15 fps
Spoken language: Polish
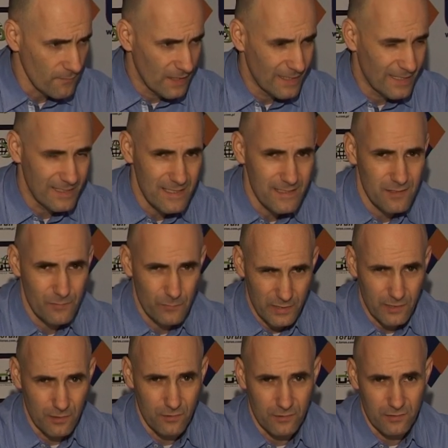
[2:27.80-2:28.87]
ja nie jestem
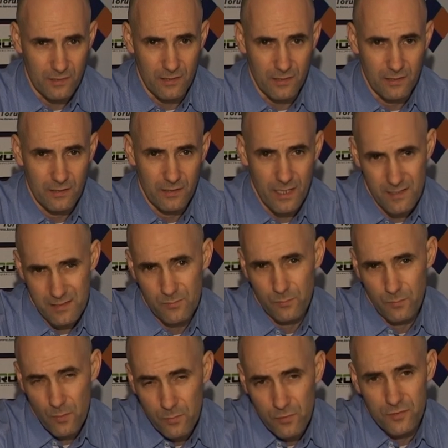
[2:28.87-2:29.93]
bydgoski, ja jestem
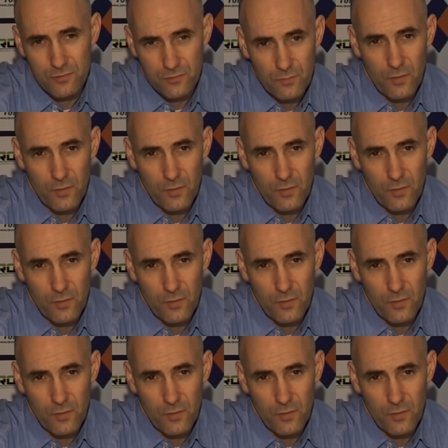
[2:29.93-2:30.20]
po prostu